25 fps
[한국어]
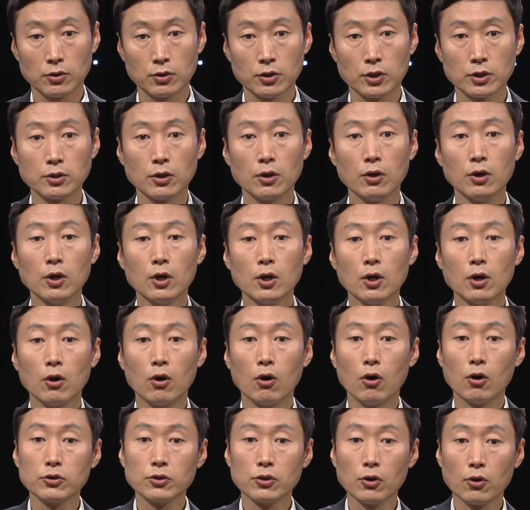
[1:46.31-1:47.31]
그래서
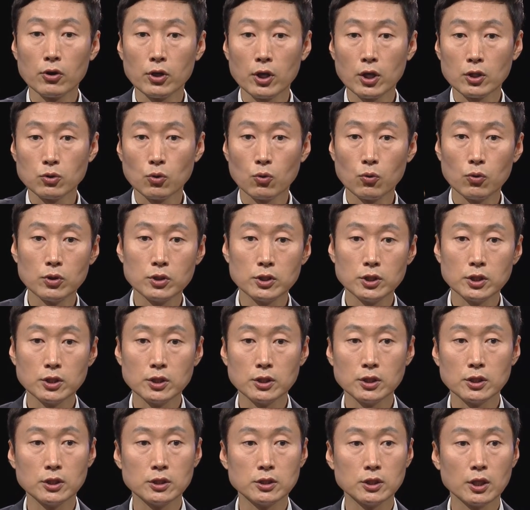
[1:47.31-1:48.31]
어떤 게
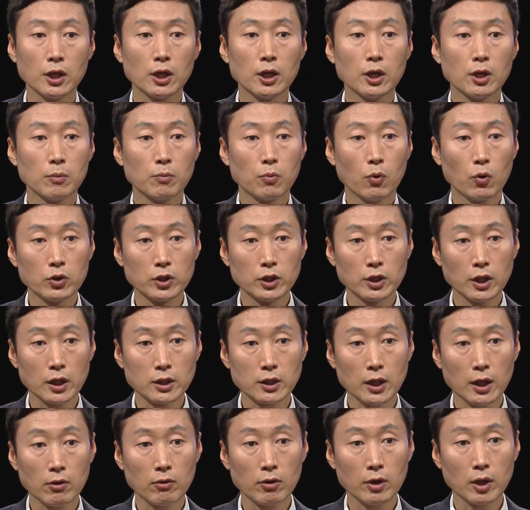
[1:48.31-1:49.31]
좋을지는 이제 본인의
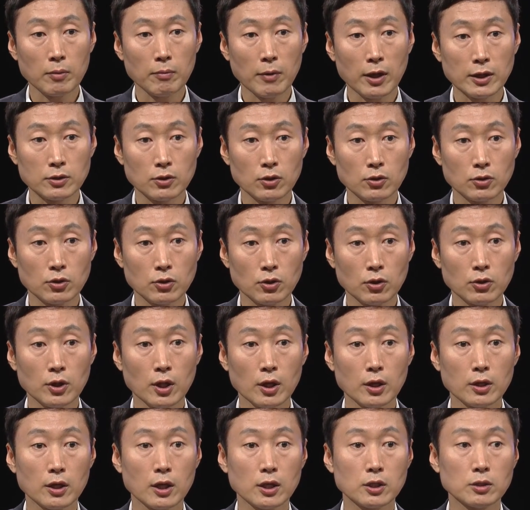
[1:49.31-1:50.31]
상황에 맞춰서
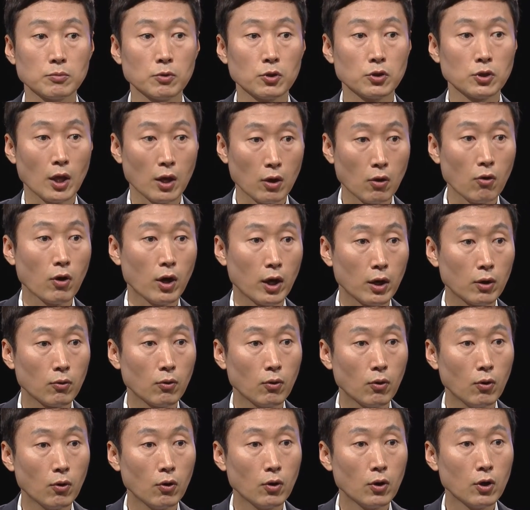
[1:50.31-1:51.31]
선택을 하시면 될 것
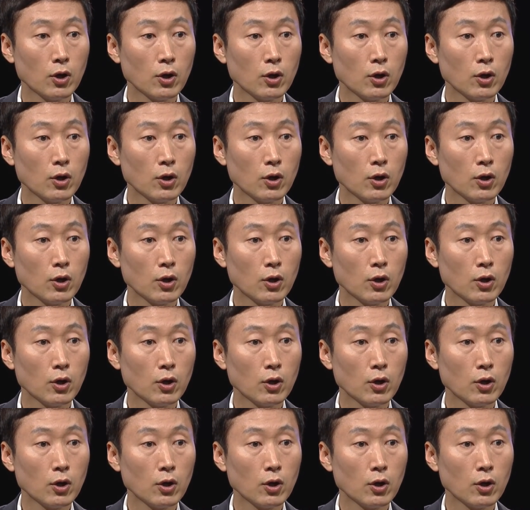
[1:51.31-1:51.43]
같고,